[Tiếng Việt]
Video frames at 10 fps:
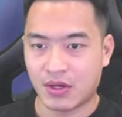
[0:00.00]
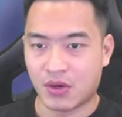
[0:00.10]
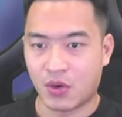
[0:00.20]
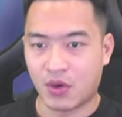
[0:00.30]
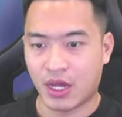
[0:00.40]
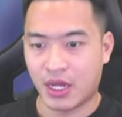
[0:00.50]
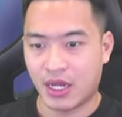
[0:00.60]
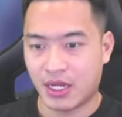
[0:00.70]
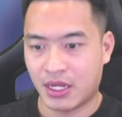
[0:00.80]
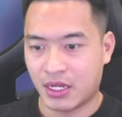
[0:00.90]
Ok
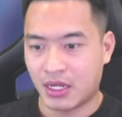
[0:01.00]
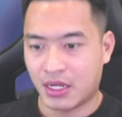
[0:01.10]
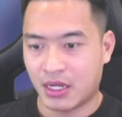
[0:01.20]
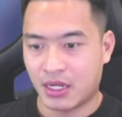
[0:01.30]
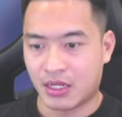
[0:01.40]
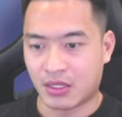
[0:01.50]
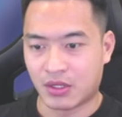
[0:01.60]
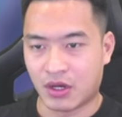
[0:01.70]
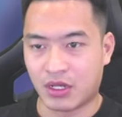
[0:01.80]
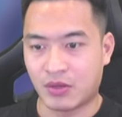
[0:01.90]

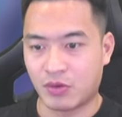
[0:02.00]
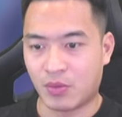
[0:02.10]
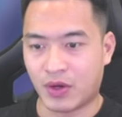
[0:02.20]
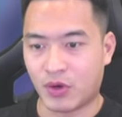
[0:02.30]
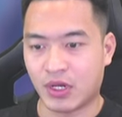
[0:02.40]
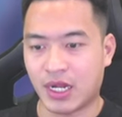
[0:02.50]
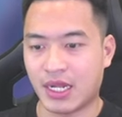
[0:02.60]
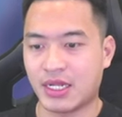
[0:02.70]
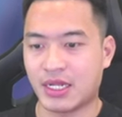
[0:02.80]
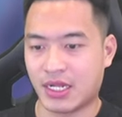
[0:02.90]
Rồi tiếp tục mở nốt cái
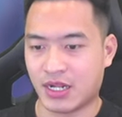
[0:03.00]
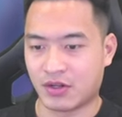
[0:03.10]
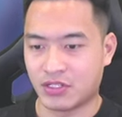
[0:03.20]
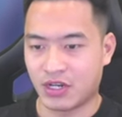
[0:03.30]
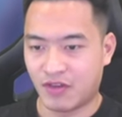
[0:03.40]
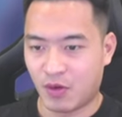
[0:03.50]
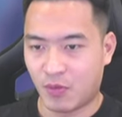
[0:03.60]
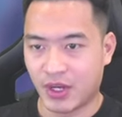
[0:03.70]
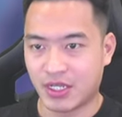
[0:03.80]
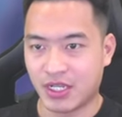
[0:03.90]
này đi Để nó chơi vơ của
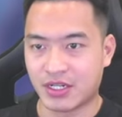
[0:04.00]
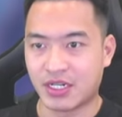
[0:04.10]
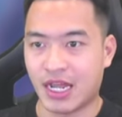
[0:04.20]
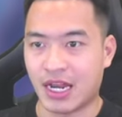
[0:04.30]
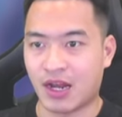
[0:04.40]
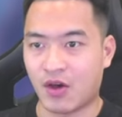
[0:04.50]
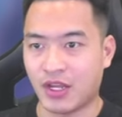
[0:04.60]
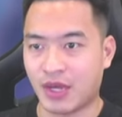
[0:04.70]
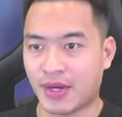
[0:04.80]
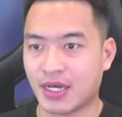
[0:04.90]
mình nhìn nó hơi lẻ loi
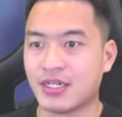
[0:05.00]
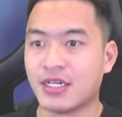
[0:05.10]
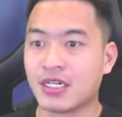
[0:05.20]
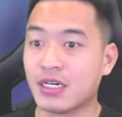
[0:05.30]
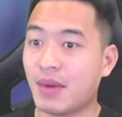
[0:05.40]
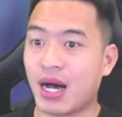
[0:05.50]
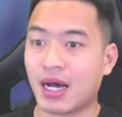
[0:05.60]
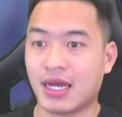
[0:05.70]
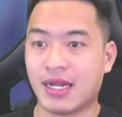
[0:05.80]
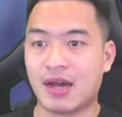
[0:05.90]
anh em ạ Cứ mở
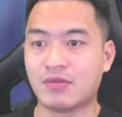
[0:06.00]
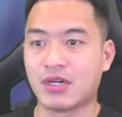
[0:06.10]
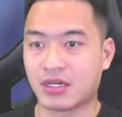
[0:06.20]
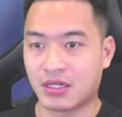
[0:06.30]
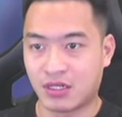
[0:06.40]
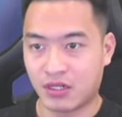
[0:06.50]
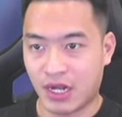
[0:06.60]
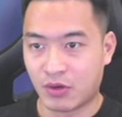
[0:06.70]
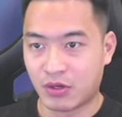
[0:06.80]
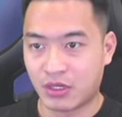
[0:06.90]
cái nào cũng được
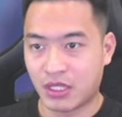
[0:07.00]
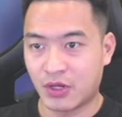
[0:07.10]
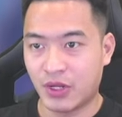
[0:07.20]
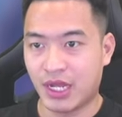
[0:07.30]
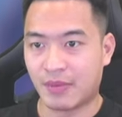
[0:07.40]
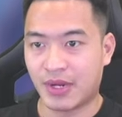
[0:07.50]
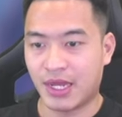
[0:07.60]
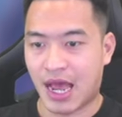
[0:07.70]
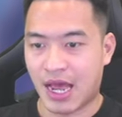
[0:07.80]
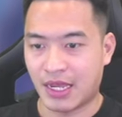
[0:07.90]
đều được tích lũy điểm ở
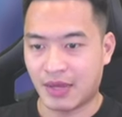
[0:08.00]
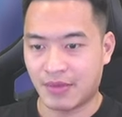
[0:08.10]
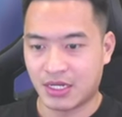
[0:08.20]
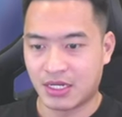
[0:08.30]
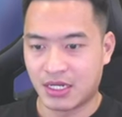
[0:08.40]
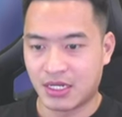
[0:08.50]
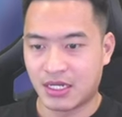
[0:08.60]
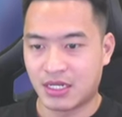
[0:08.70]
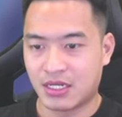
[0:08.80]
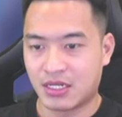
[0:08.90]
đây cả anh em nhé
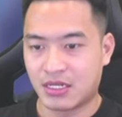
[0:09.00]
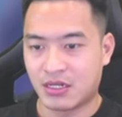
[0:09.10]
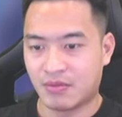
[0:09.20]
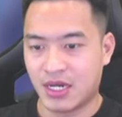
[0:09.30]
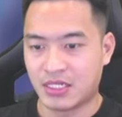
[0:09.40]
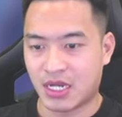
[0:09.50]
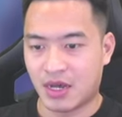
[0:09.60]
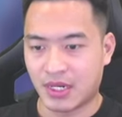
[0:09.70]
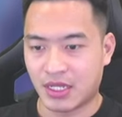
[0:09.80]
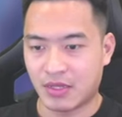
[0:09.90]
Bây giờ
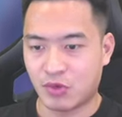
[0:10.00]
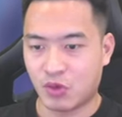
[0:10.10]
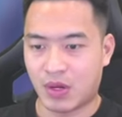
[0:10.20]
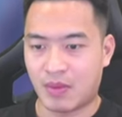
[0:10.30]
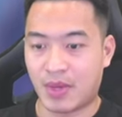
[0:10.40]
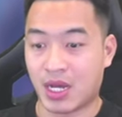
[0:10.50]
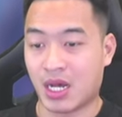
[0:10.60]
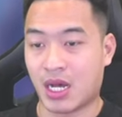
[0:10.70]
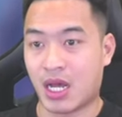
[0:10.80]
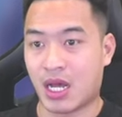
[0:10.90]
mình lại tiếp tục là mở
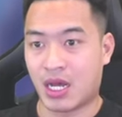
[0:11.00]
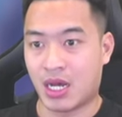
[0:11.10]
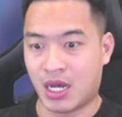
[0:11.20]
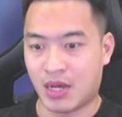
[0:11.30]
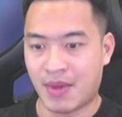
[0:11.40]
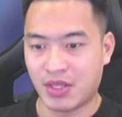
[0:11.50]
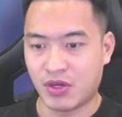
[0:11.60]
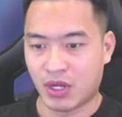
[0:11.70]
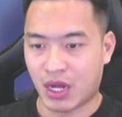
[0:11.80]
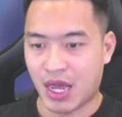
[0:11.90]
uh, bao
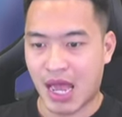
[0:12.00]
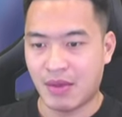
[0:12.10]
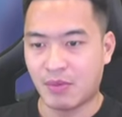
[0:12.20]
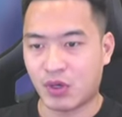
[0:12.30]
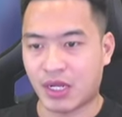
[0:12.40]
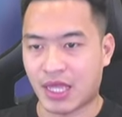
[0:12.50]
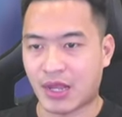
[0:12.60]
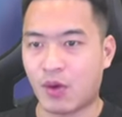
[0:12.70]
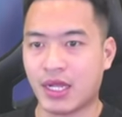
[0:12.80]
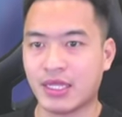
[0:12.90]
nhiêu nhỉ? 21 cái
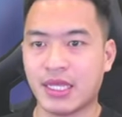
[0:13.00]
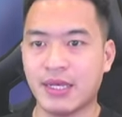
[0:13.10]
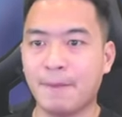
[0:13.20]
thánh hỏa lĩnh tím.